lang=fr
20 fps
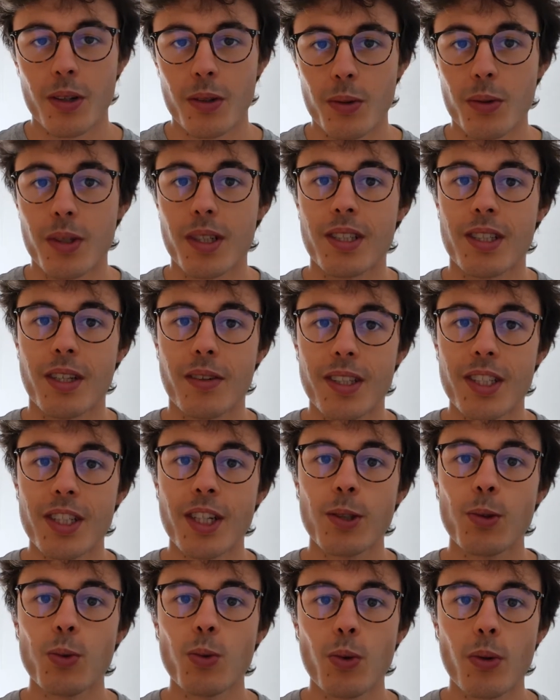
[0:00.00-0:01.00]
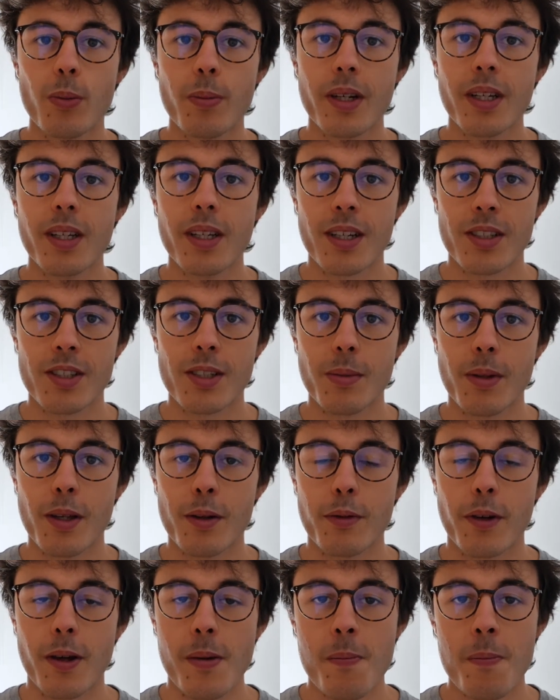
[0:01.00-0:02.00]
Donc ils avaient déjà tout compris à ses
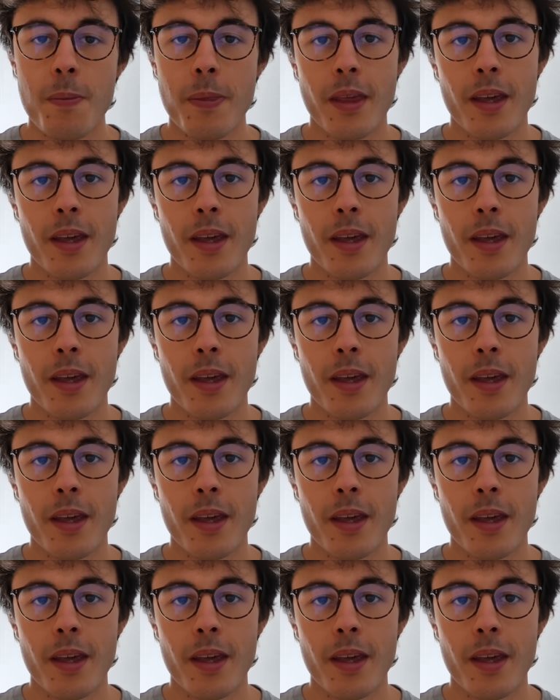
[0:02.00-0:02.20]
bienfaits.